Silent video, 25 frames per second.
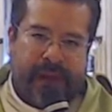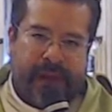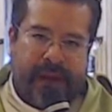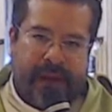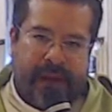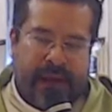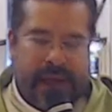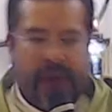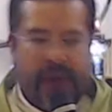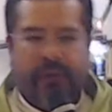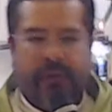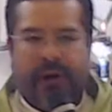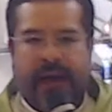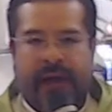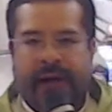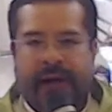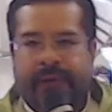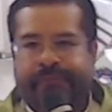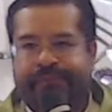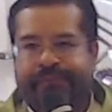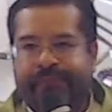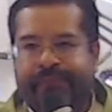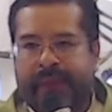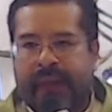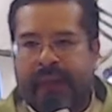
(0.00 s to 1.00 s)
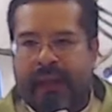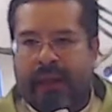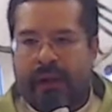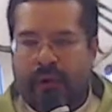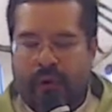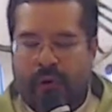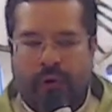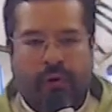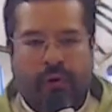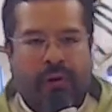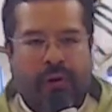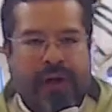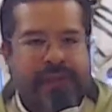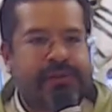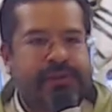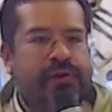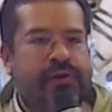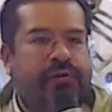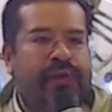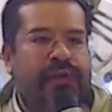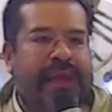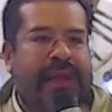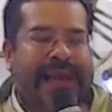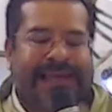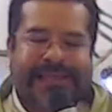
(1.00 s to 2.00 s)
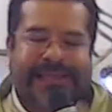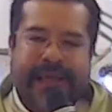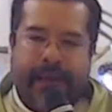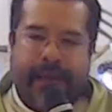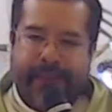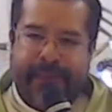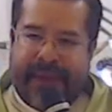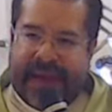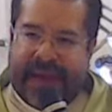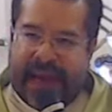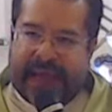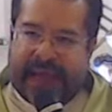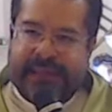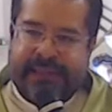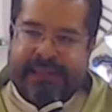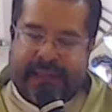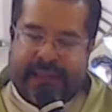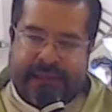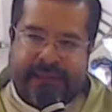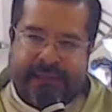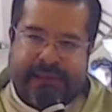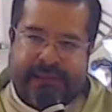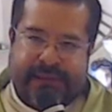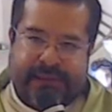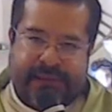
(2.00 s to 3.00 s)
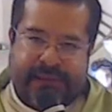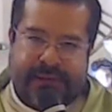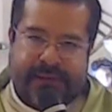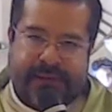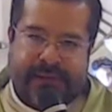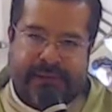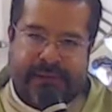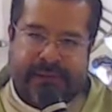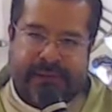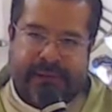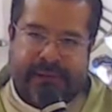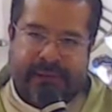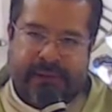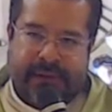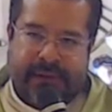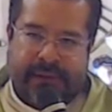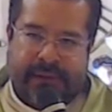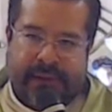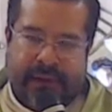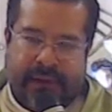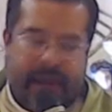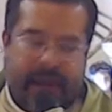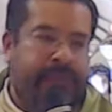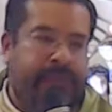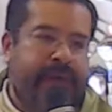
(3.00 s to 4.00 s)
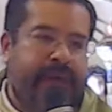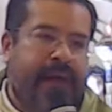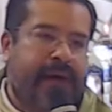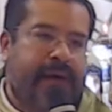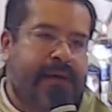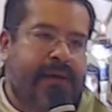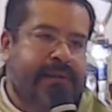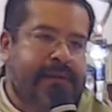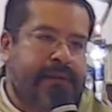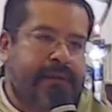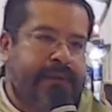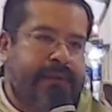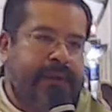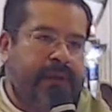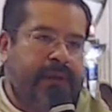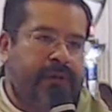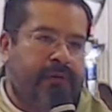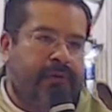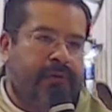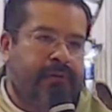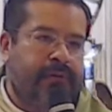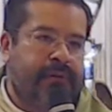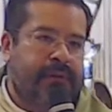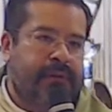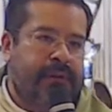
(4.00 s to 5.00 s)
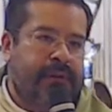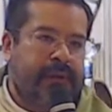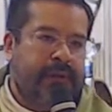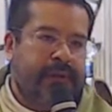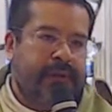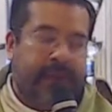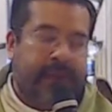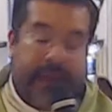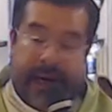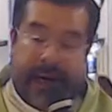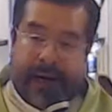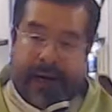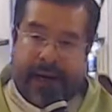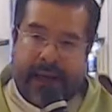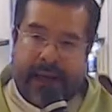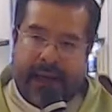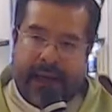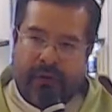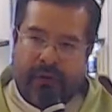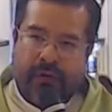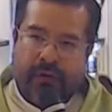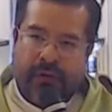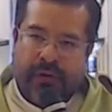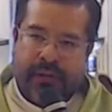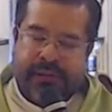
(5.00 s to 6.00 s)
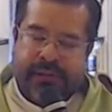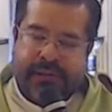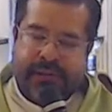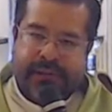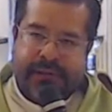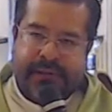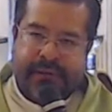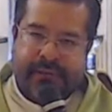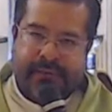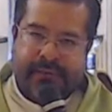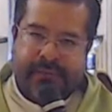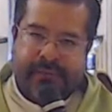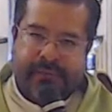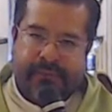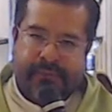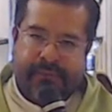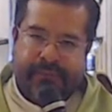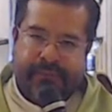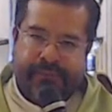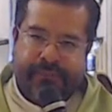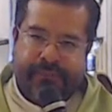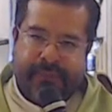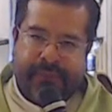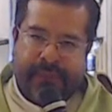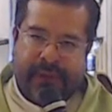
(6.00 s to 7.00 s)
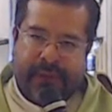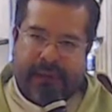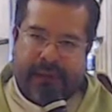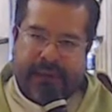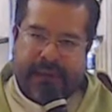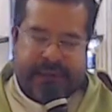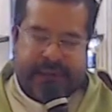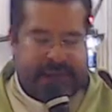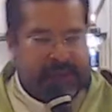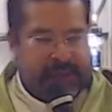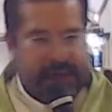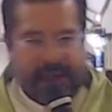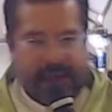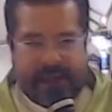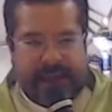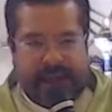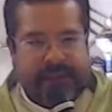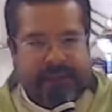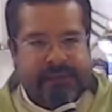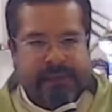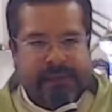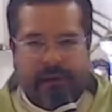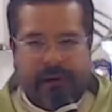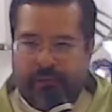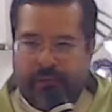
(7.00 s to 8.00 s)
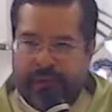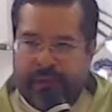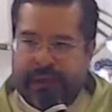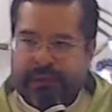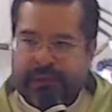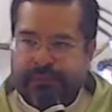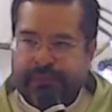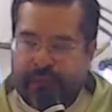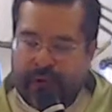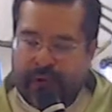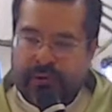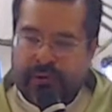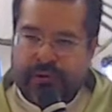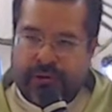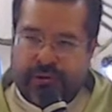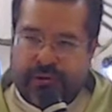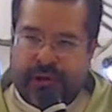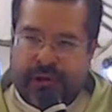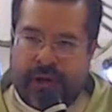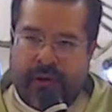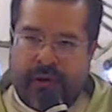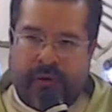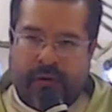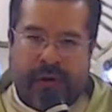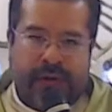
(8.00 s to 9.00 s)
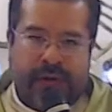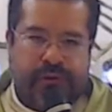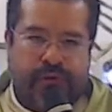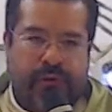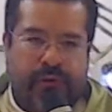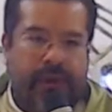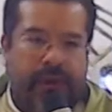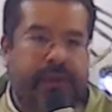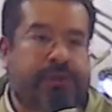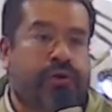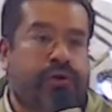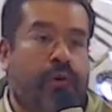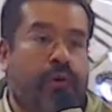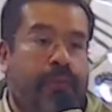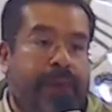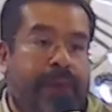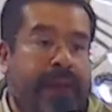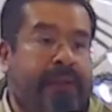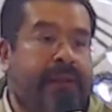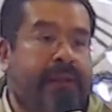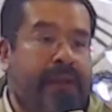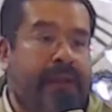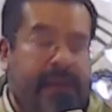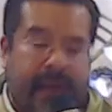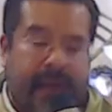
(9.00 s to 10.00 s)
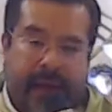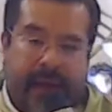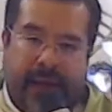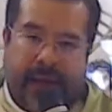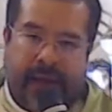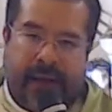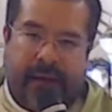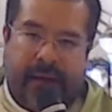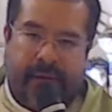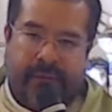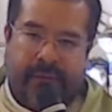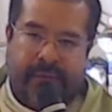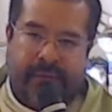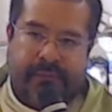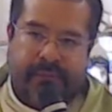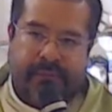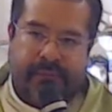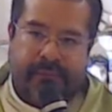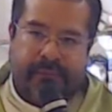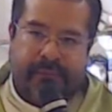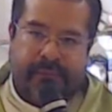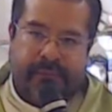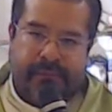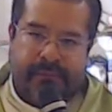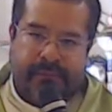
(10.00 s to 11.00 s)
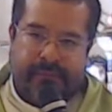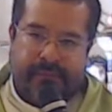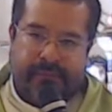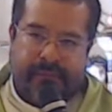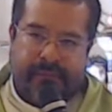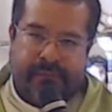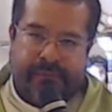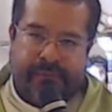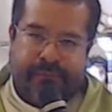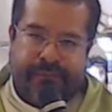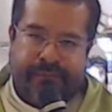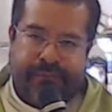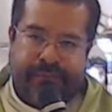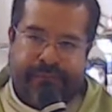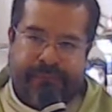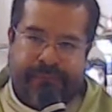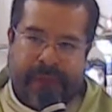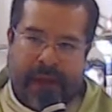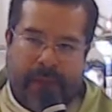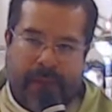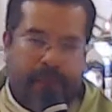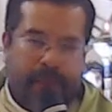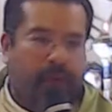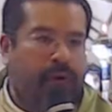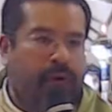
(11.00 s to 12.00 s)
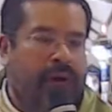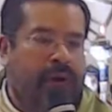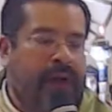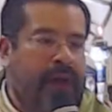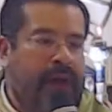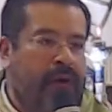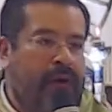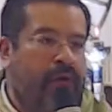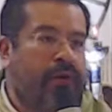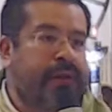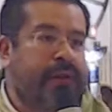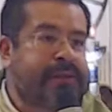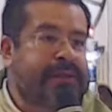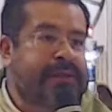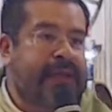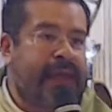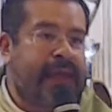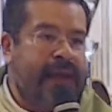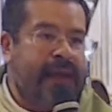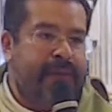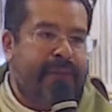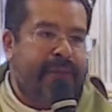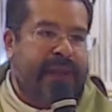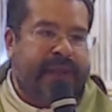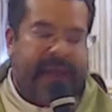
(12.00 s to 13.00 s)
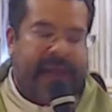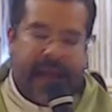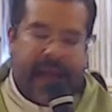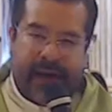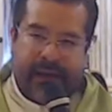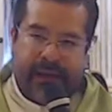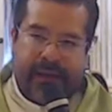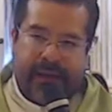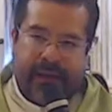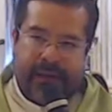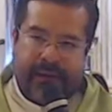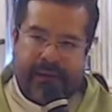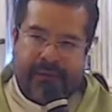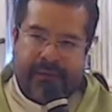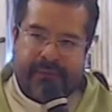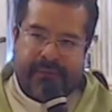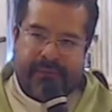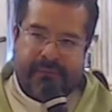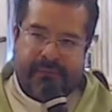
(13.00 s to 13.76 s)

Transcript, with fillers: Y ahora, con ocasión de las amenazas que había recibido del rey Herodes, se le dice lo mismo a nuestro Señor Jesucristo, vete de aquí, porque Herodes quiere matarte.